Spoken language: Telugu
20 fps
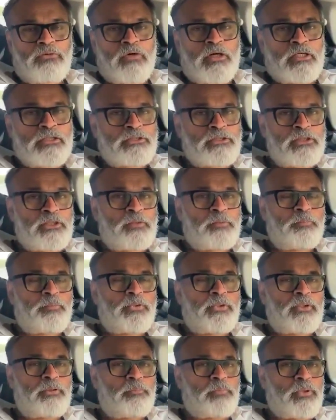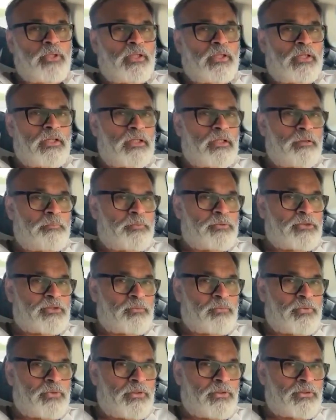వైసీపీ
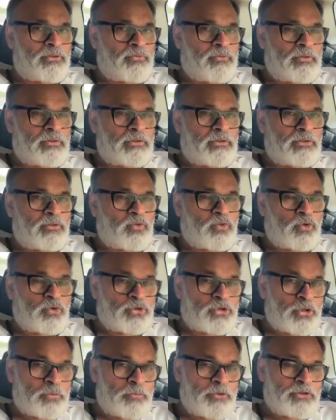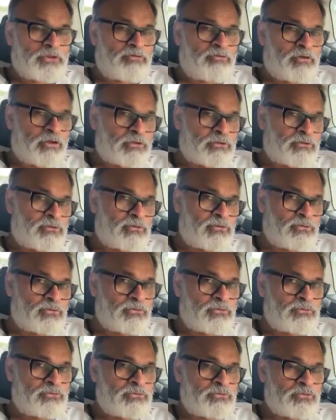ప్రేరేపితమైనటువంటి కొంతమంది వ్యక్తులు
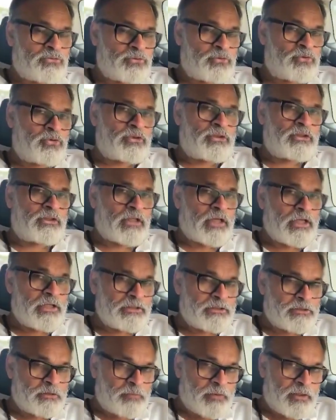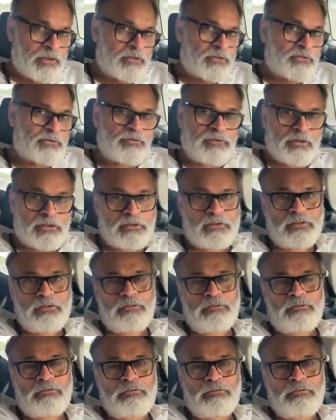తోటి రాయించబడినటువంటిది